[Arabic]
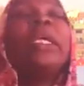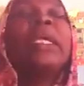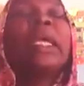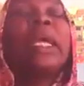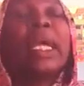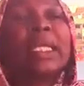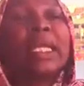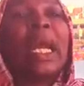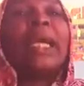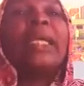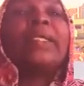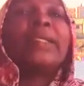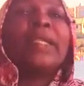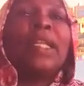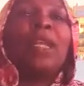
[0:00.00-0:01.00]
انقطع
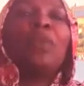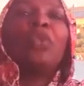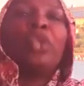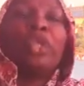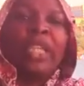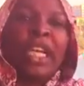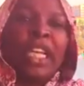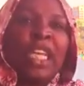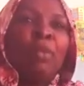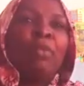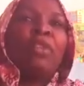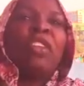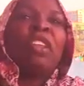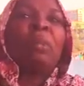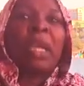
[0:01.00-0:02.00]
سلم
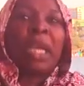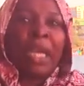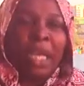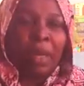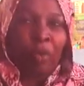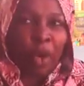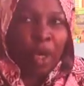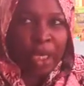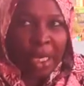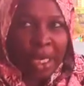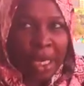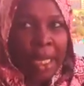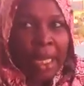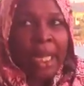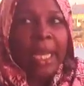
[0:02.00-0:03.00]
التعليمي في مرحلة
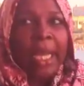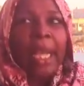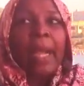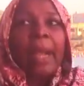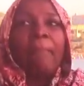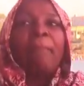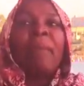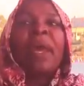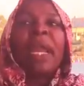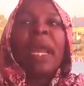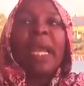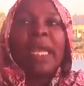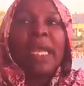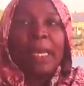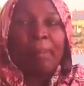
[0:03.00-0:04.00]
معينة
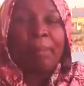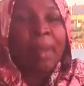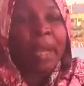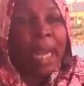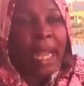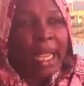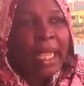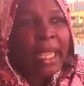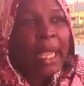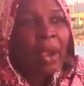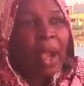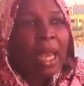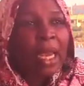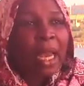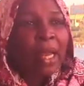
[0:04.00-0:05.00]
مراحل مراحل
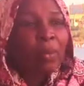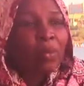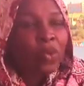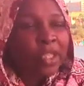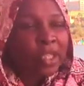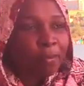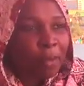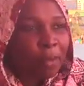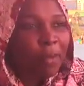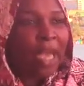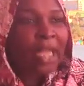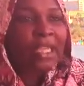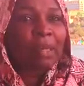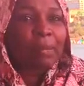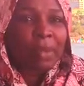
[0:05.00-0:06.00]

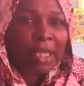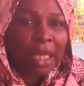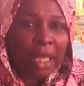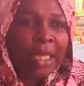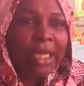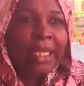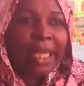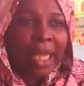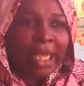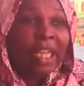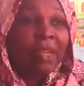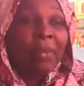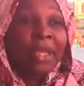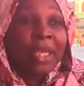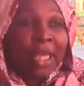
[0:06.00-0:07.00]
المسببات اللي بتخلي
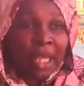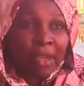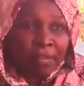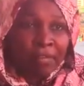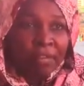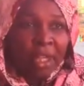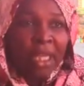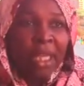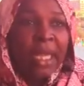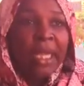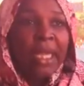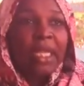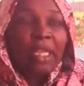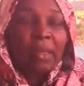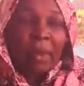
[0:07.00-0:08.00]
التعليم يجيفني
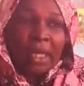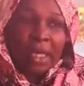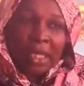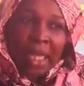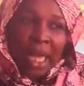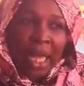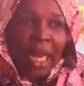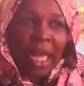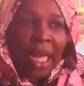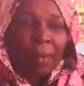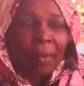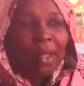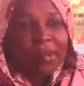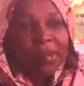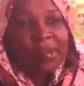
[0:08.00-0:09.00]
طبعا عندها علاقه
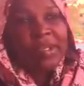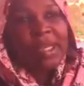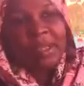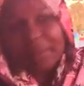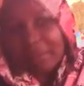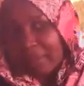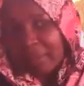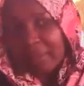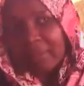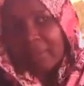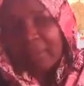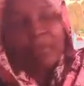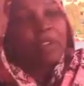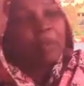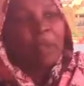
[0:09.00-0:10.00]
بالاقتصاد
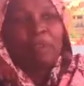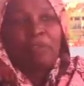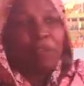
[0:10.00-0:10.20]
70%